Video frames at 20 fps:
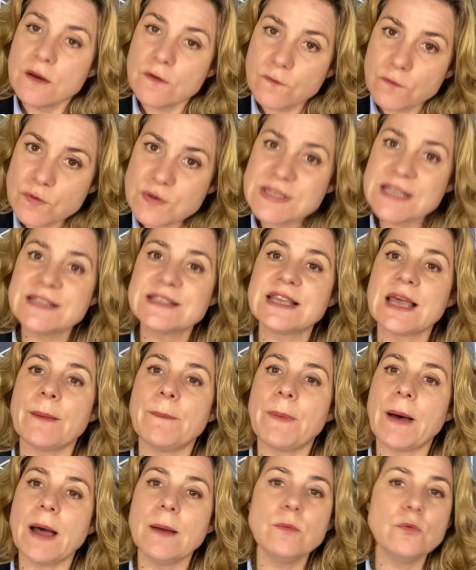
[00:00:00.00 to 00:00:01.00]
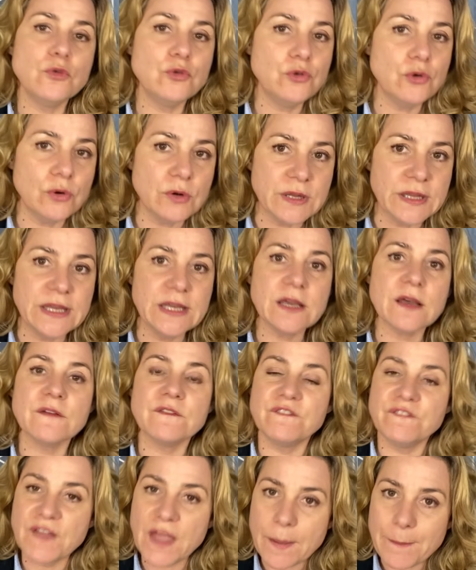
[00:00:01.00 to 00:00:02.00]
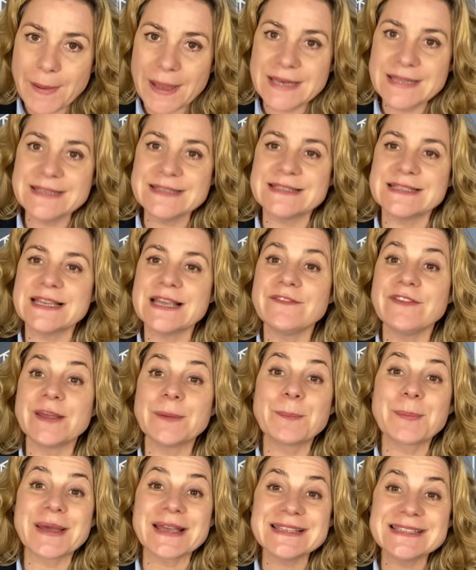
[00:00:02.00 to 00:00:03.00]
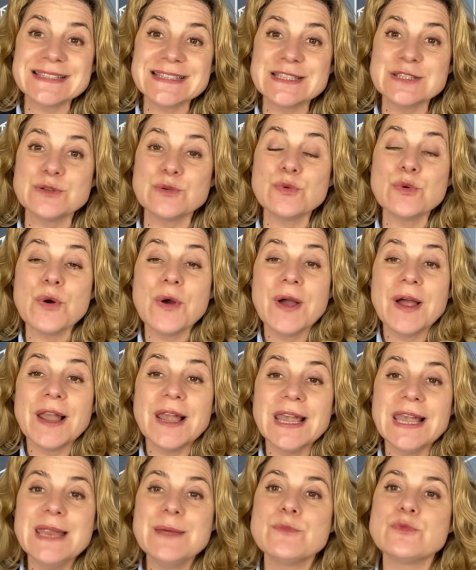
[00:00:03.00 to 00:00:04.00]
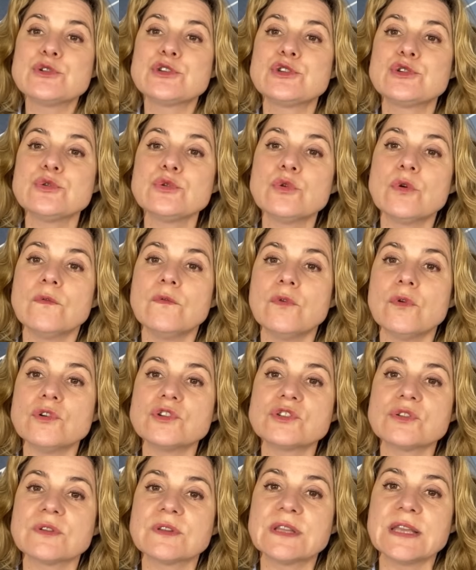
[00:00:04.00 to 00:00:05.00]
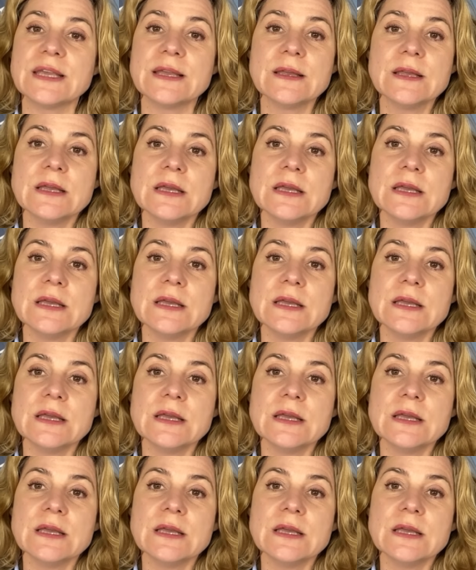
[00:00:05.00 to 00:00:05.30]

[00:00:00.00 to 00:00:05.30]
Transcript: vous êtes capable de lire, verbaliser avec précision l'émotion que vous ressentez.